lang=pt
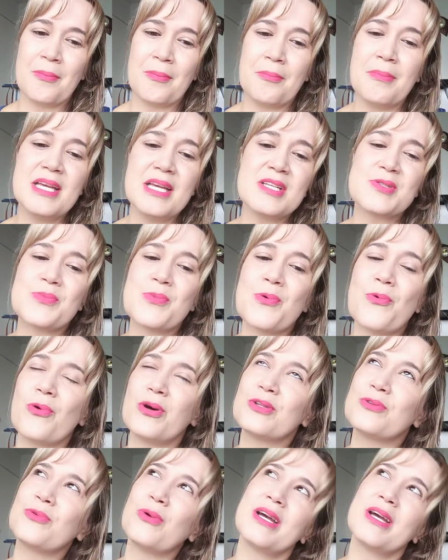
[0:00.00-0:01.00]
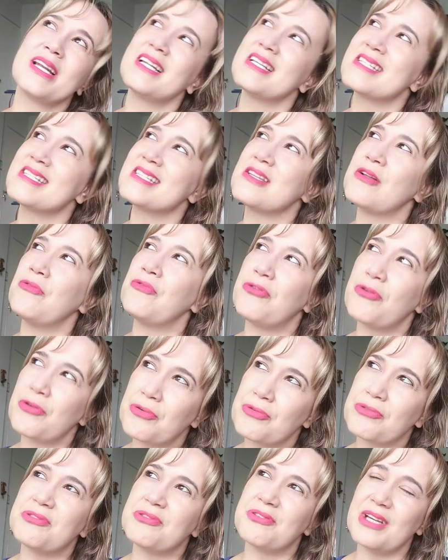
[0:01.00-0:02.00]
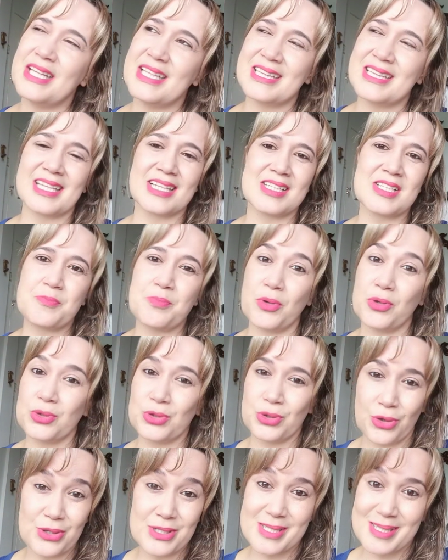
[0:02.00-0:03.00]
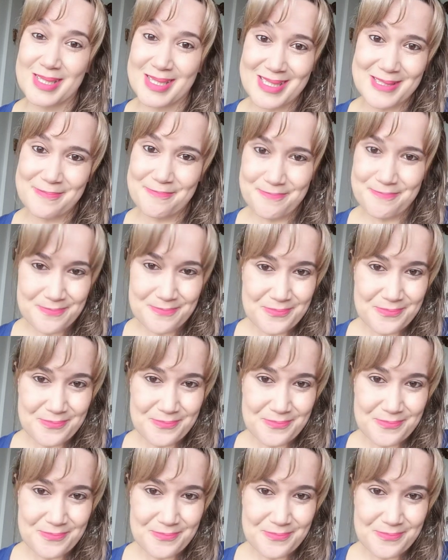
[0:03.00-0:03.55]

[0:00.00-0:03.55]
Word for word: mesmo quando elas não foram feitas por nós.